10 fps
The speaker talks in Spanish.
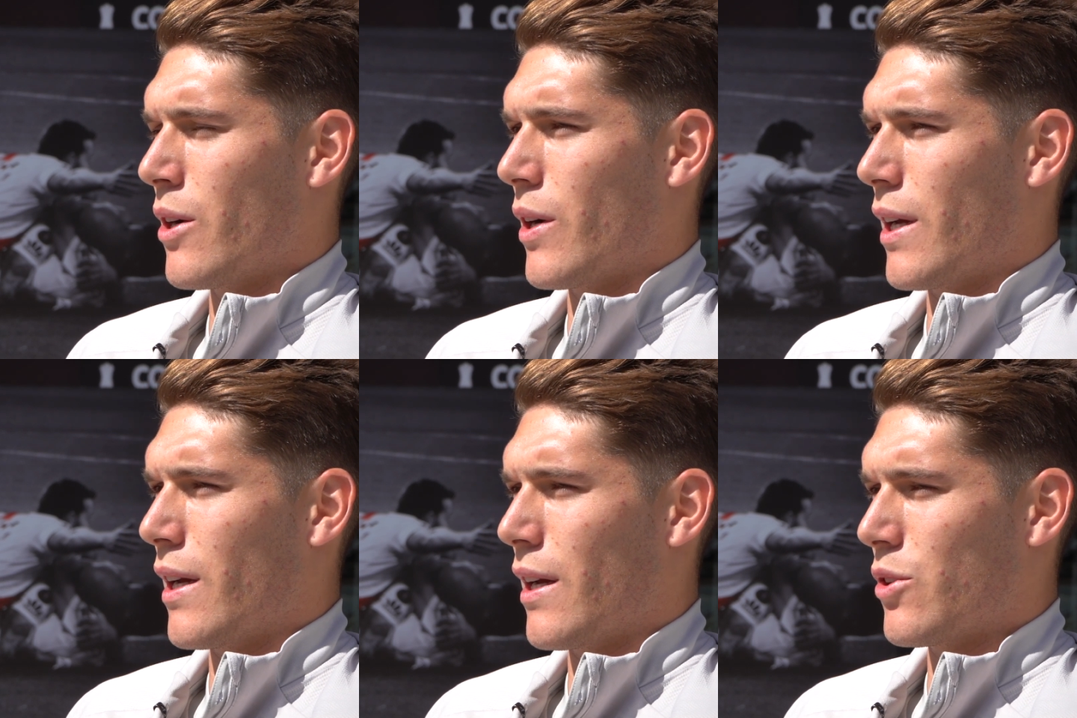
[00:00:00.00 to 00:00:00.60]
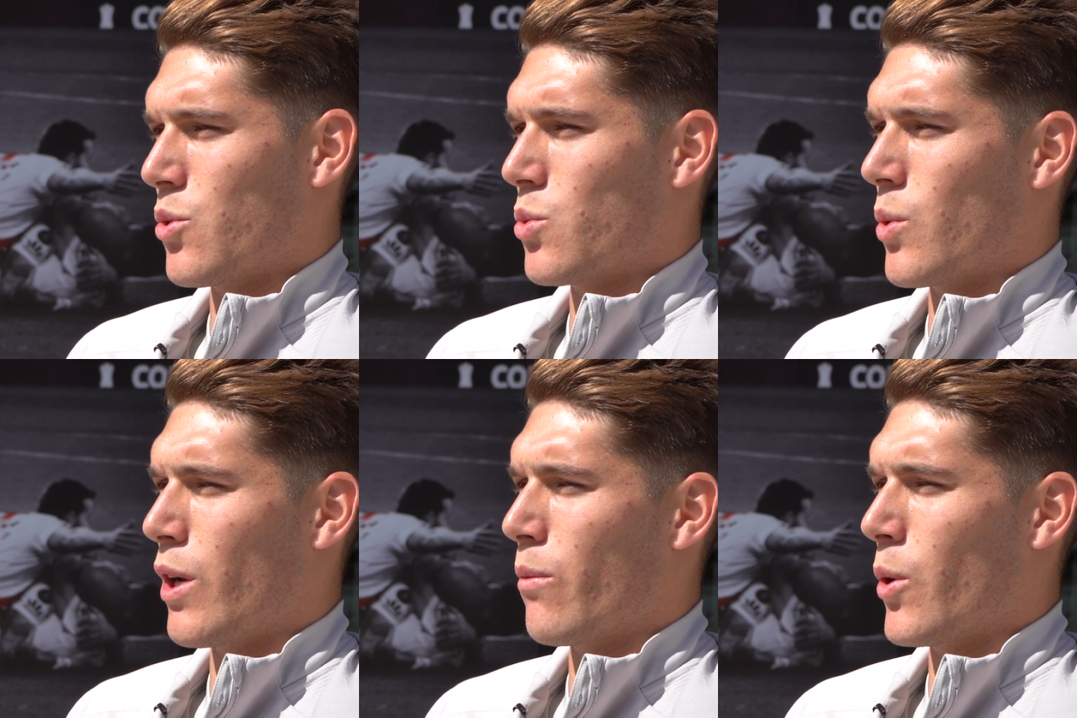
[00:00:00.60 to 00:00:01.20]
Creo que, es un
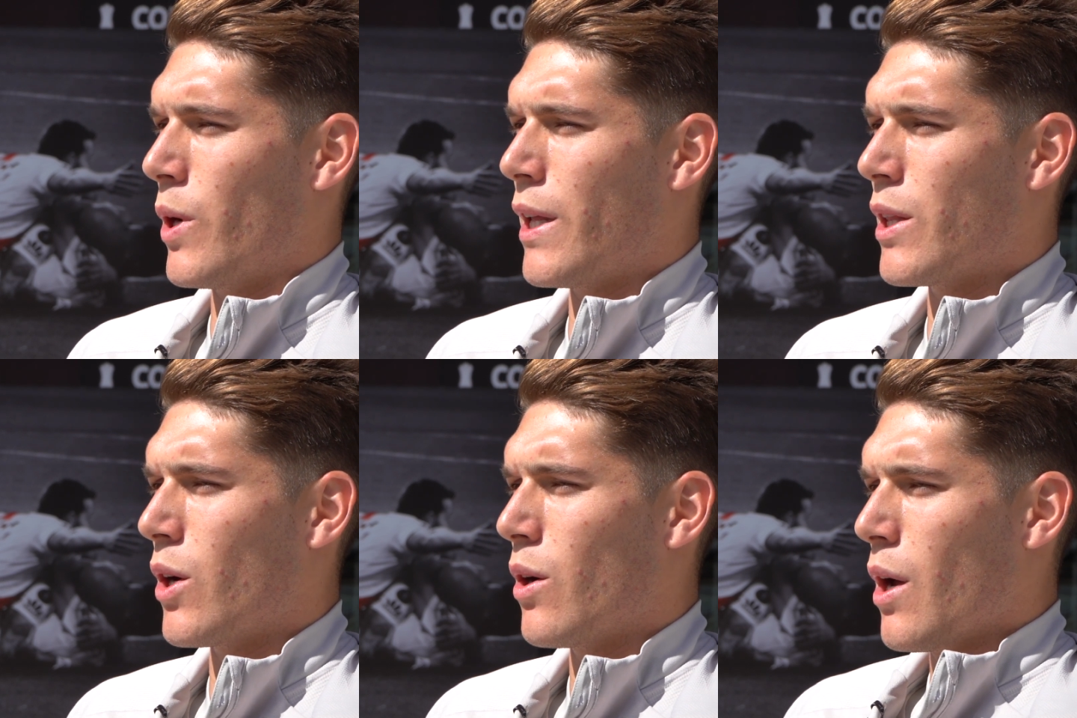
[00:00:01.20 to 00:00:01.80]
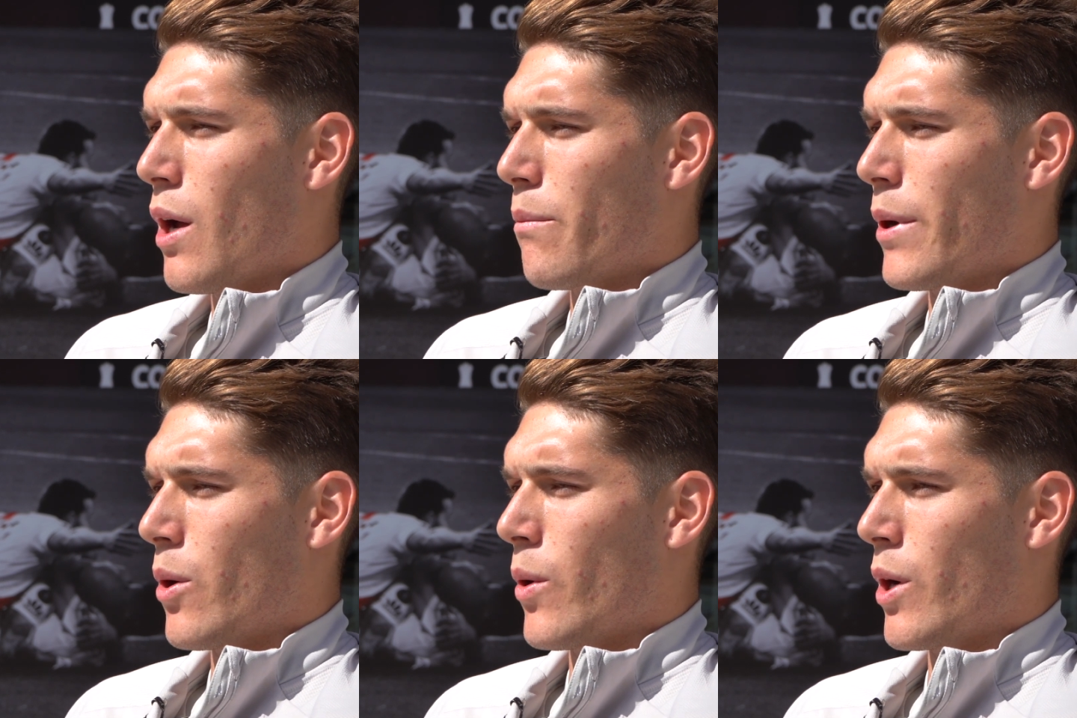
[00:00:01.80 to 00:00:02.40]
sueño muy lindo,
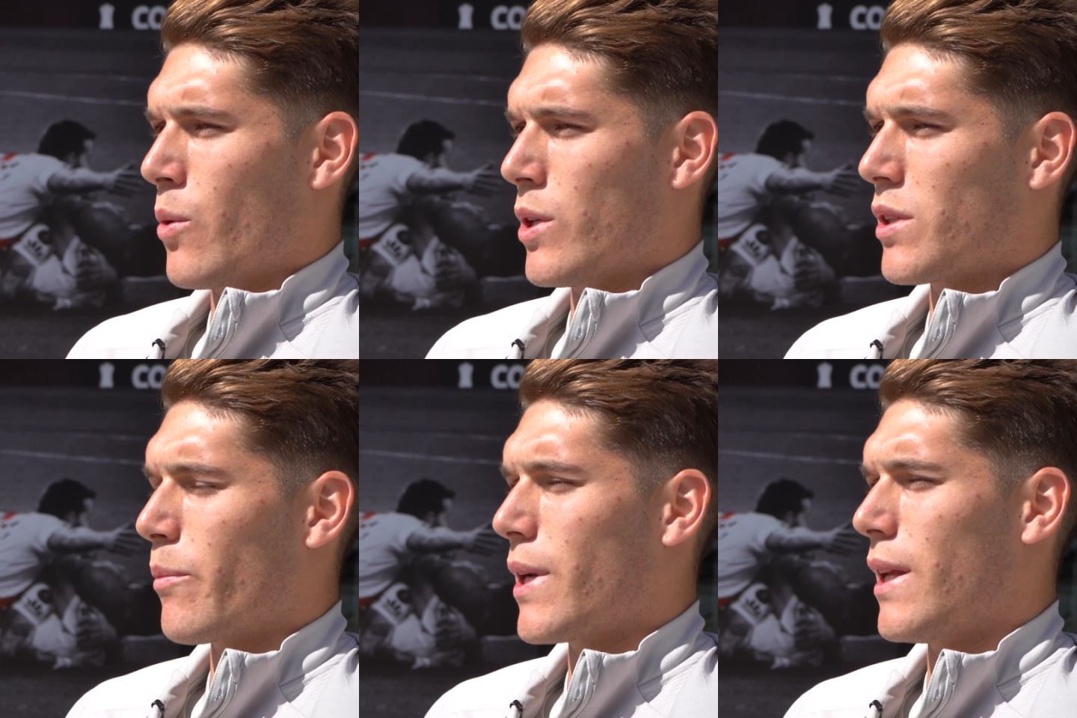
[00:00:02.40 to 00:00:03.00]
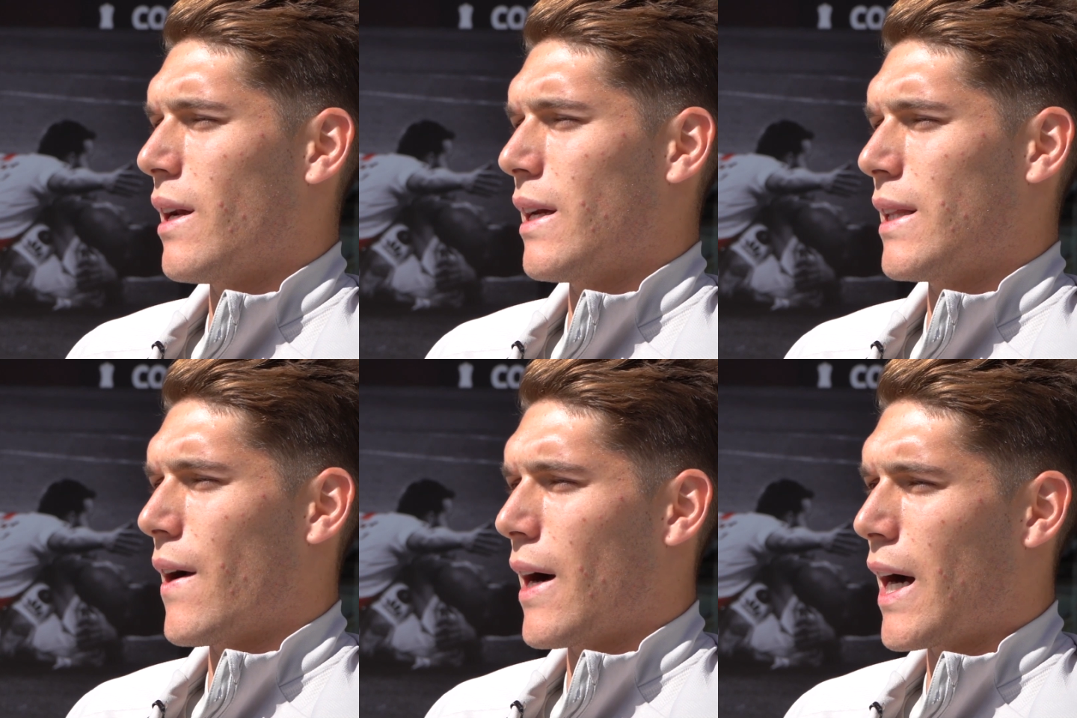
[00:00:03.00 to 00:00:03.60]
pero bueno, uno siempre tiene
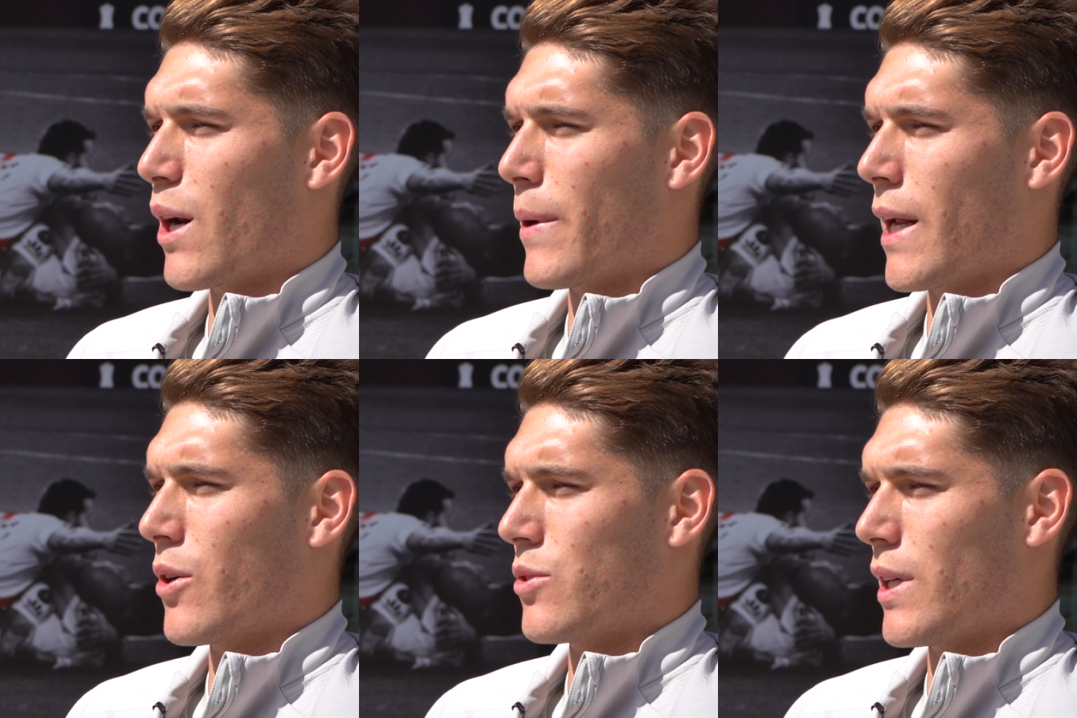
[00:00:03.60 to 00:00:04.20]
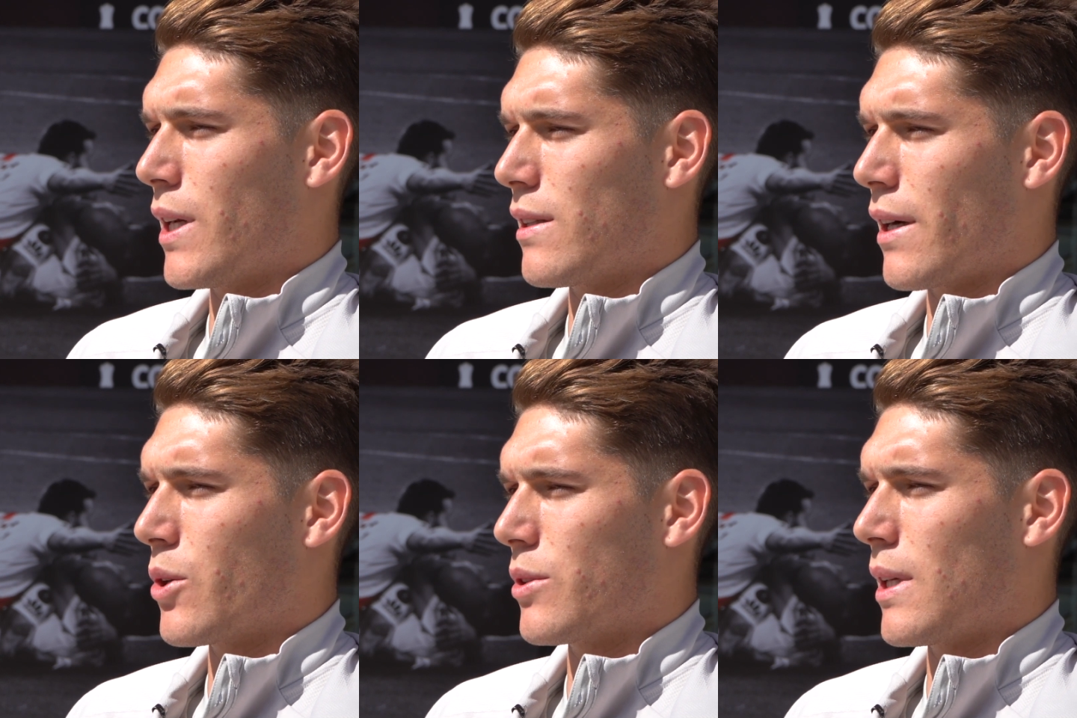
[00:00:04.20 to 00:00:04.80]
que trabajar para conseguir
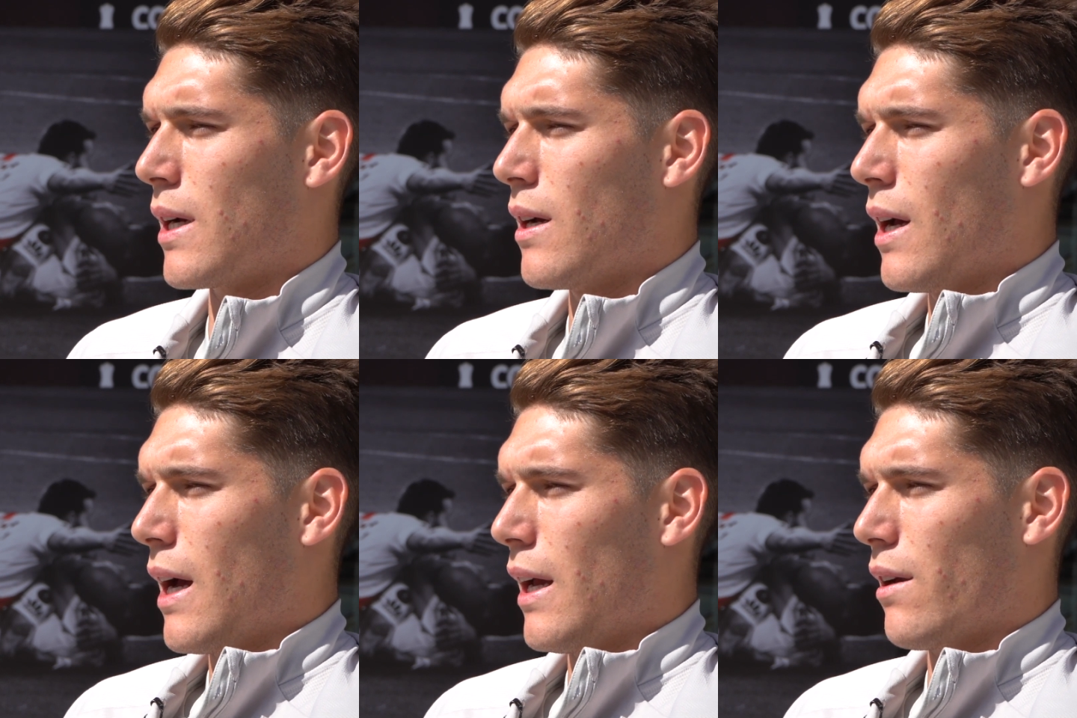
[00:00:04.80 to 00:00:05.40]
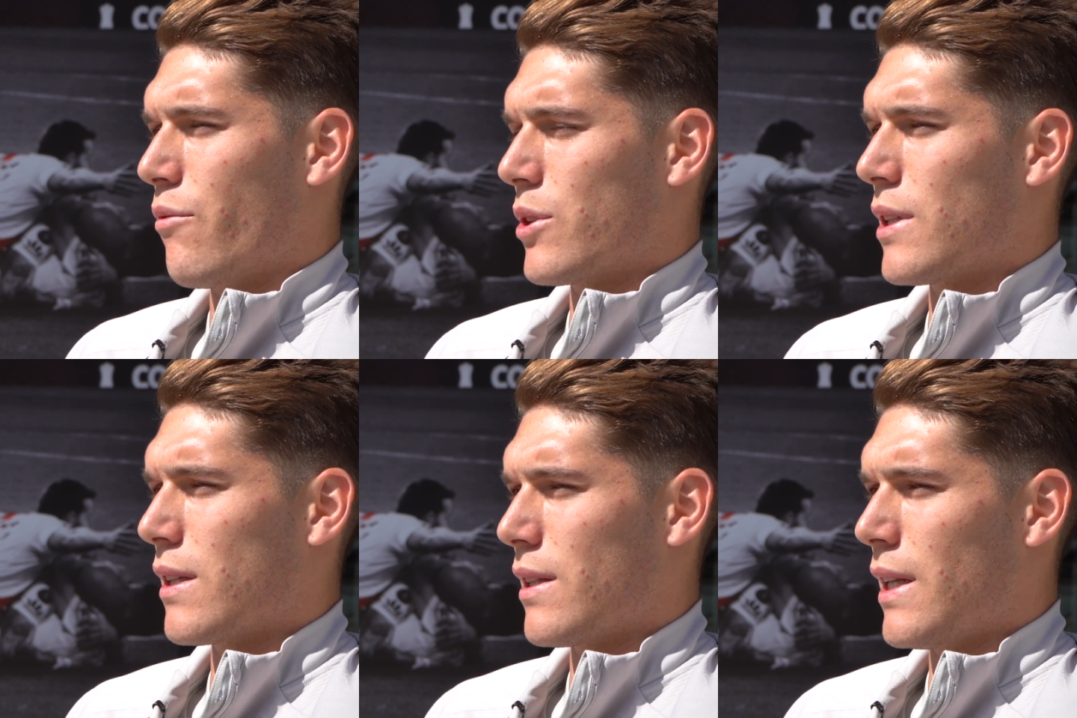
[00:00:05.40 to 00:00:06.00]
esas cosas, hay que
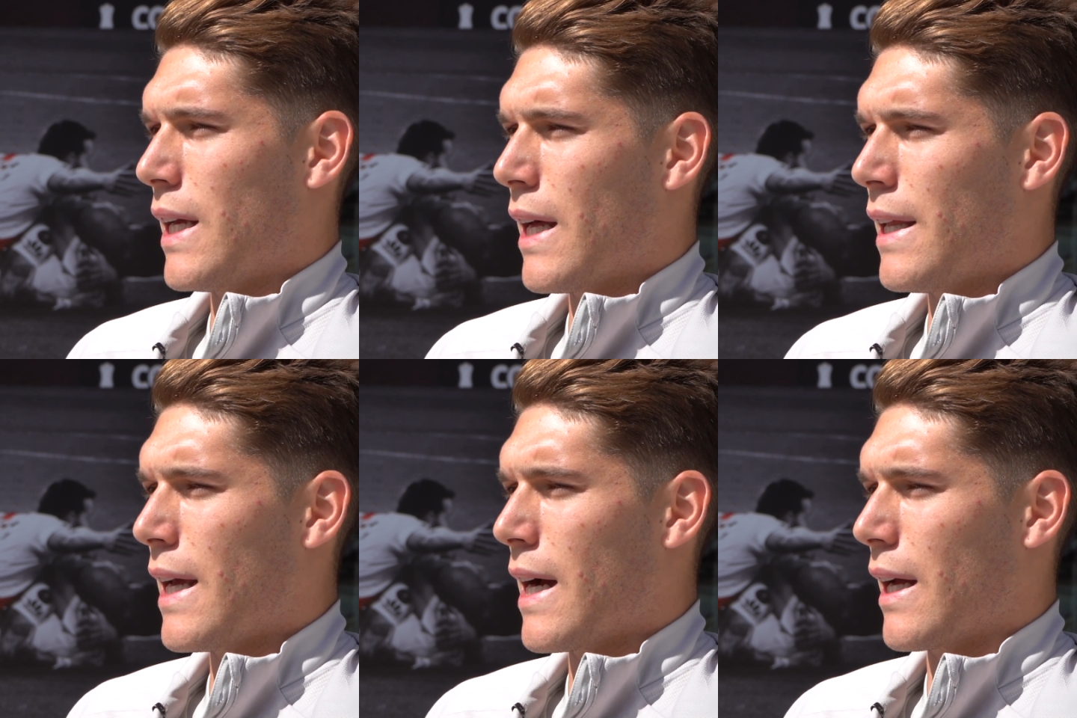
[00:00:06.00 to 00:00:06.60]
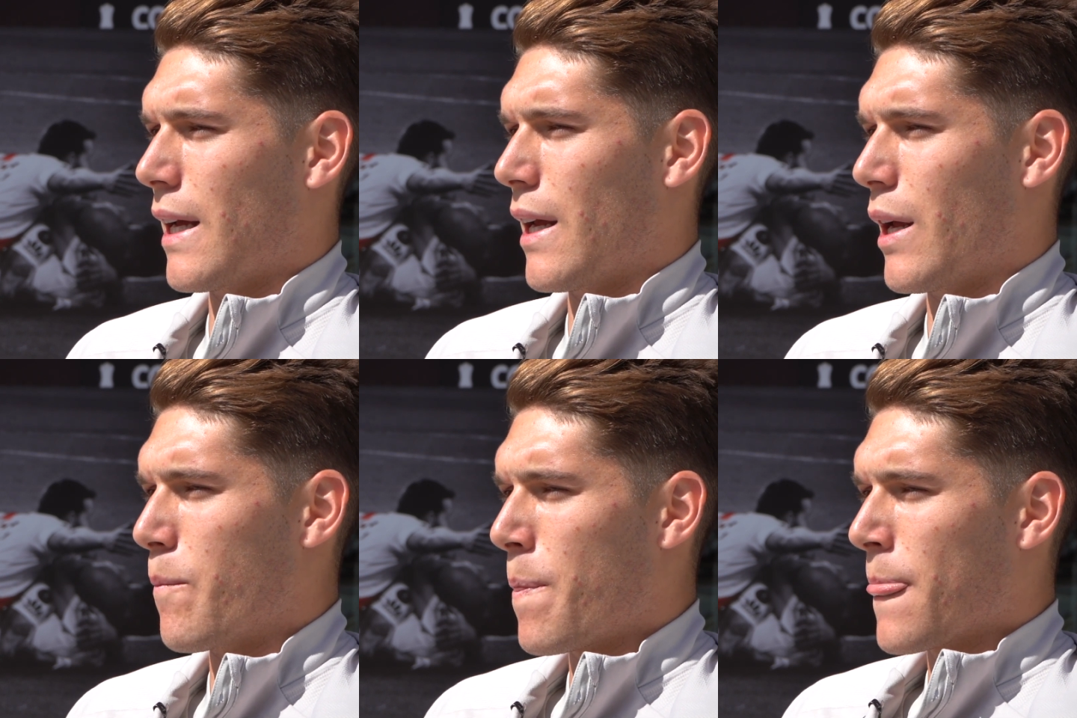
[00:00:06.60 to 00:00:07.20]
esforzarse día a día,
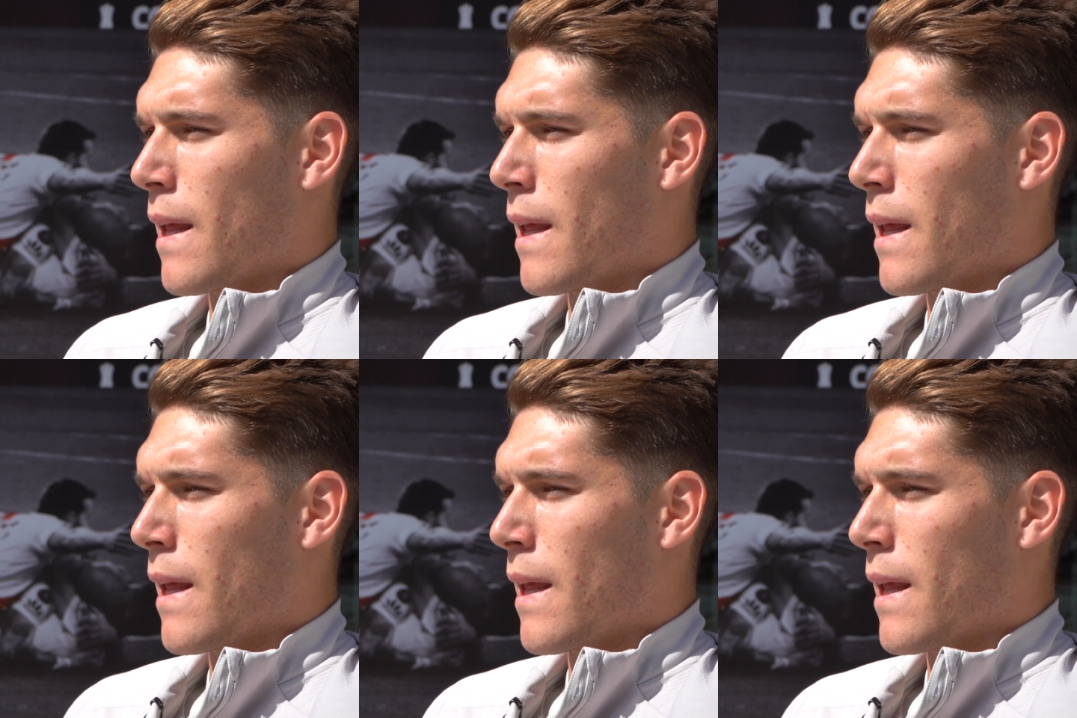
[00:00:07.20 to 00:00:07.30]
que,